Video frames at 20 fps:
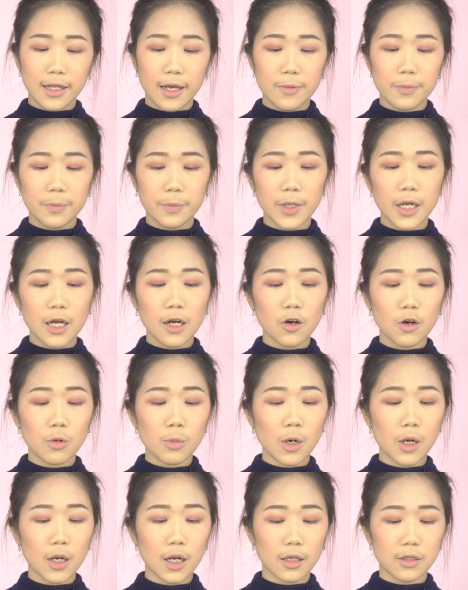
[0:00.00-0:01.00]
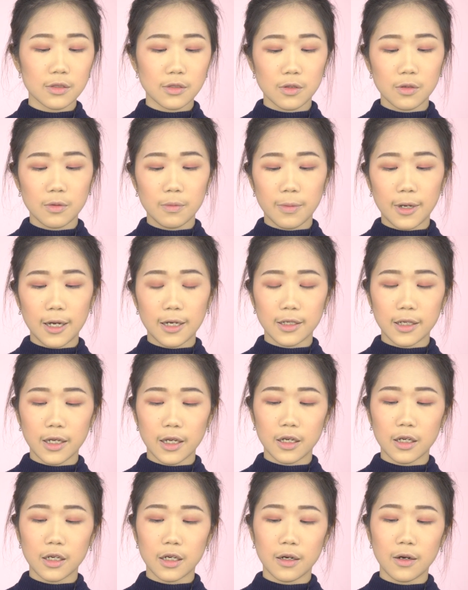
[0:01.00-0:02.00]
tapi aku mau langsung
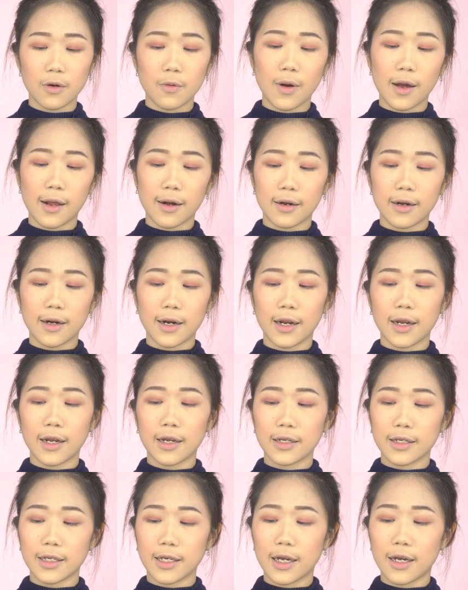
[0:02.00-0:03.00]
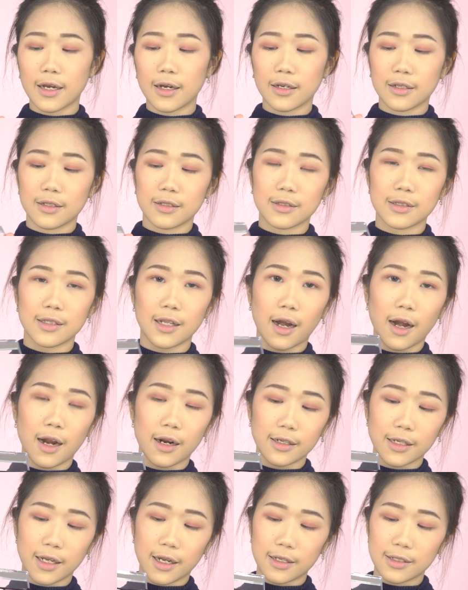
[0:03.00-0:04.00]
pakai ke warna yang
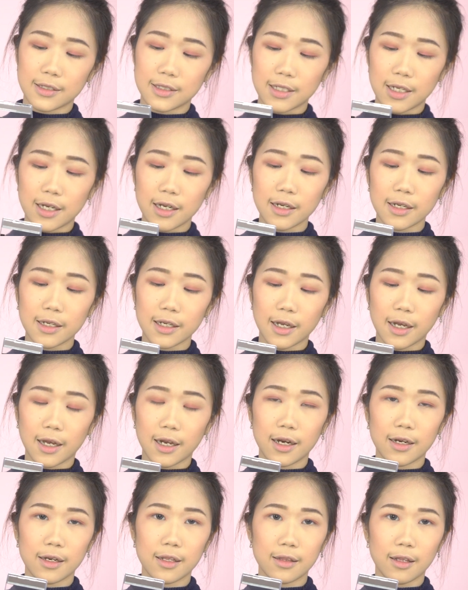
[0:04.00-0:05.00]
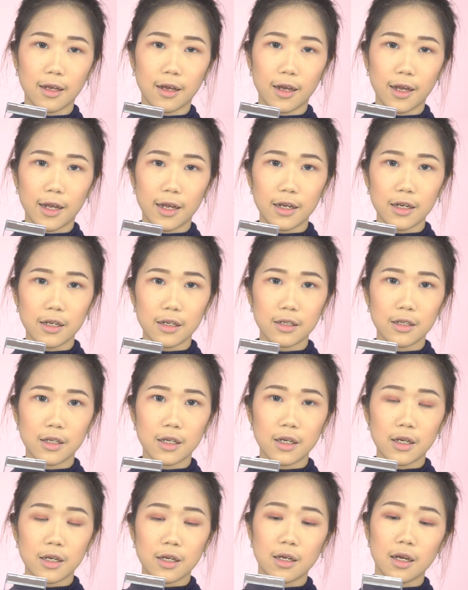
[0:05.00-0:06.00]
terangnya aja yang ada di tengah
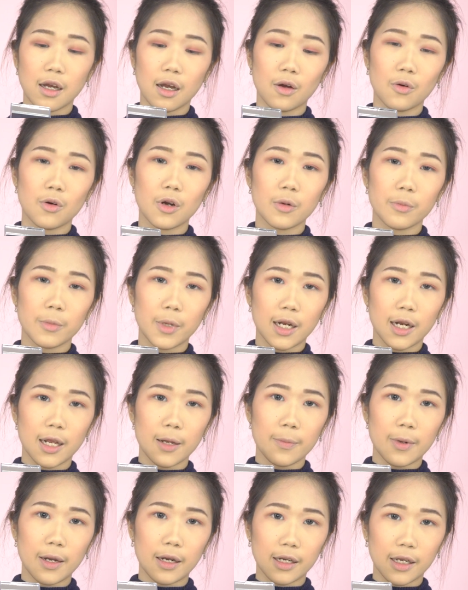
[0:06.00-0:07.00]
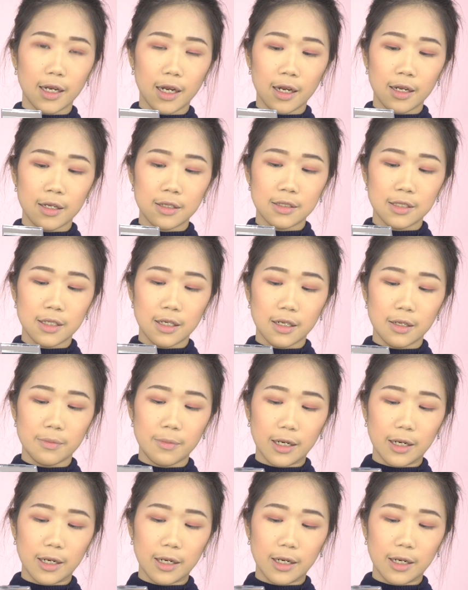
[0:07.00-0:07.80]
aku ambilnya pakai jari